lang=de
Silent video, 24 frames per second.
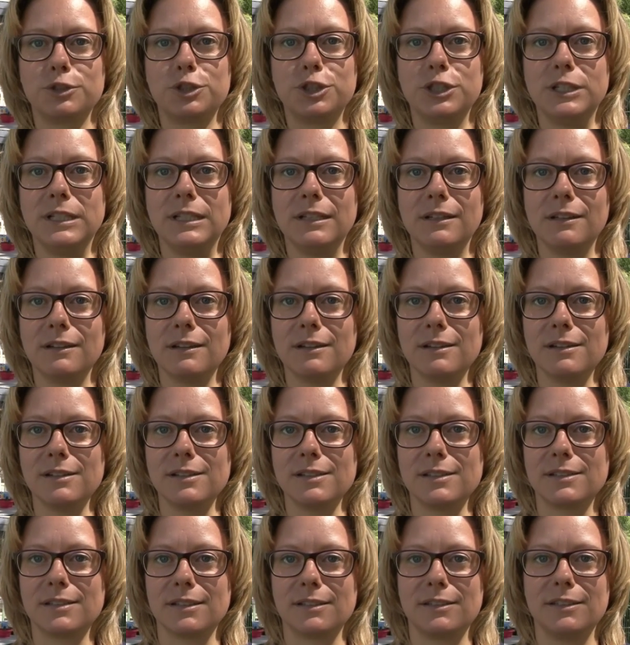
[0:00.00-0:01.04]
gestiegen
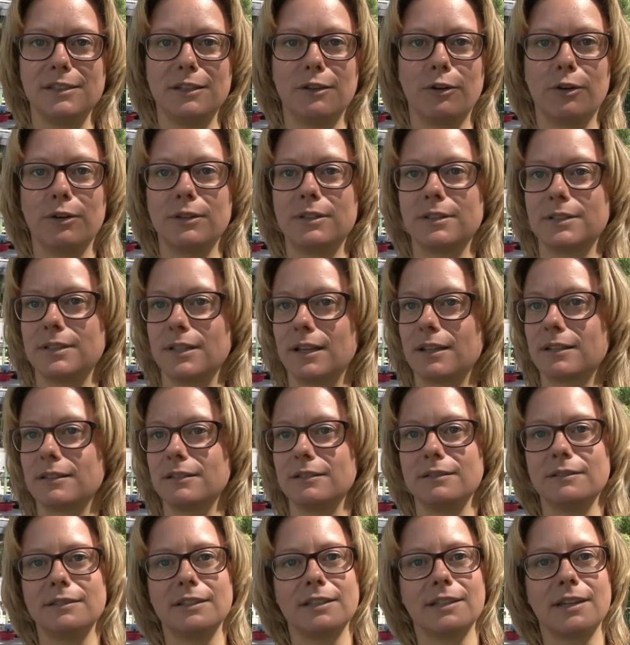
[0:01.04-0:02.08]
ist, dass die Leute
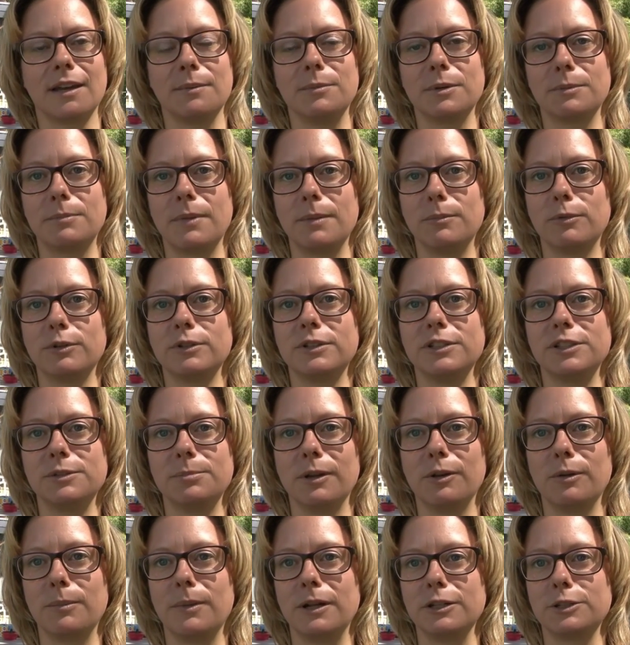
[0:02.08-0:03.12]
sagten, ich kann mit meinem Hund nicht
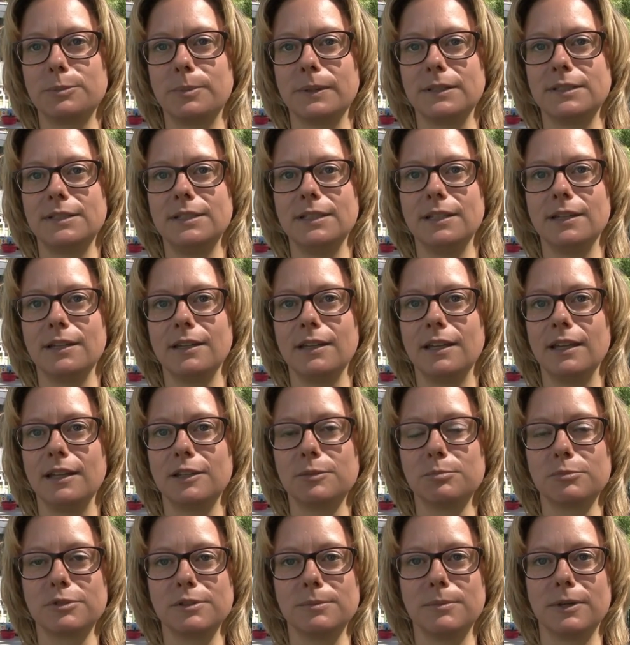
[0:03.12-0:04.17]
mehr normal spazieren gehen,
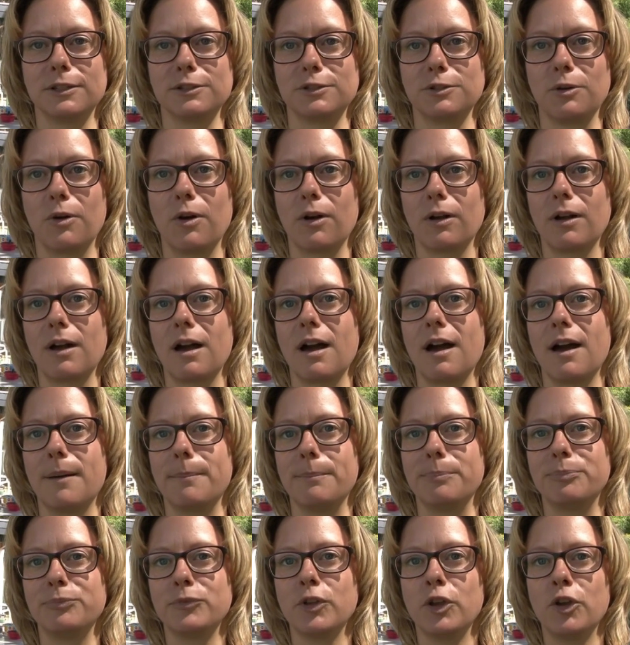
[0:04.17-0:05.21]
ich muss immer Sorge
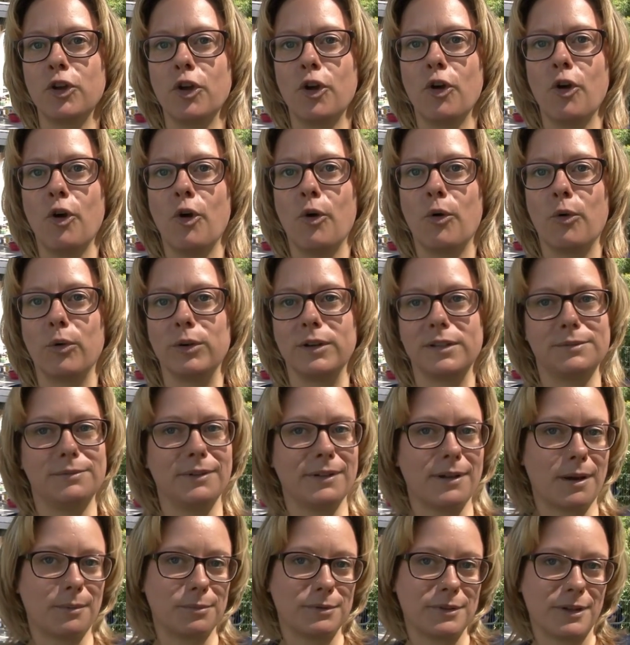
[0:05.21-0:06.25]
haben. Und
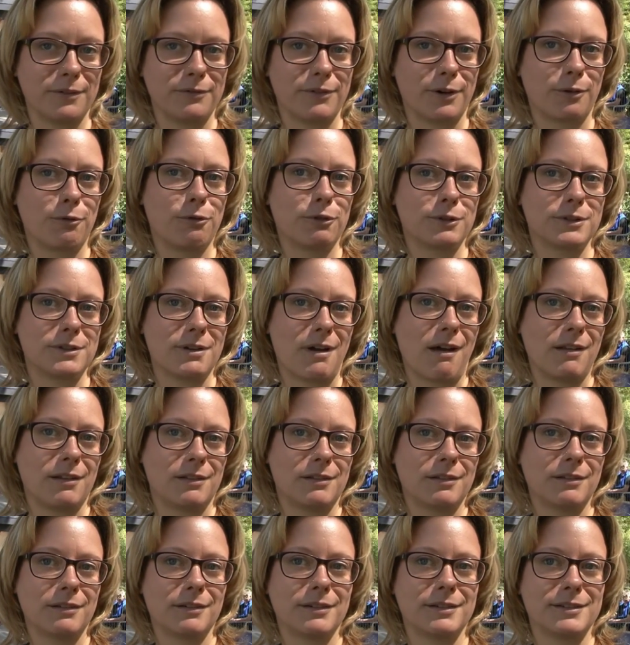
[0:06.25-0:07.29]
deswegen habe ich einfach
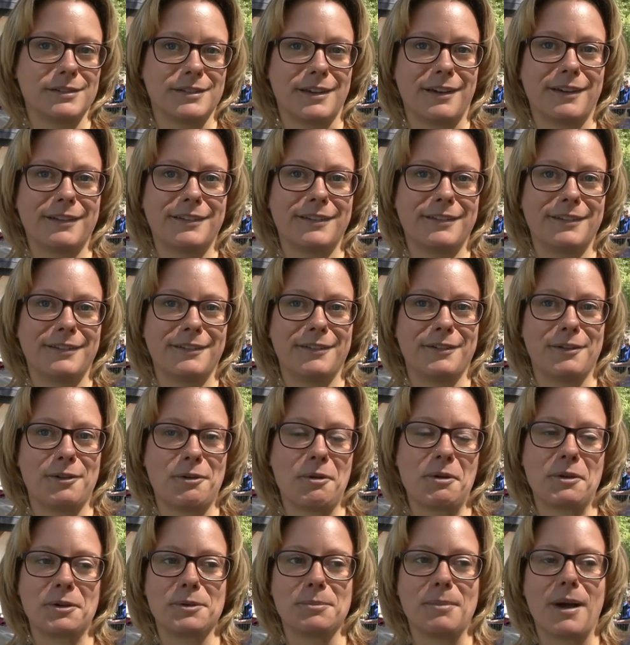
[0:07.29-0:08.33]
kurzerhand gesagt,
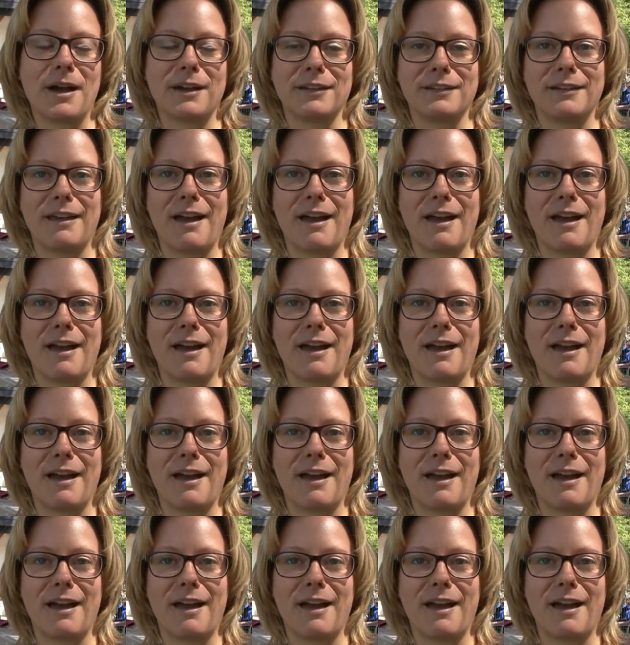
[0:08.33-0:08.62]
ich mache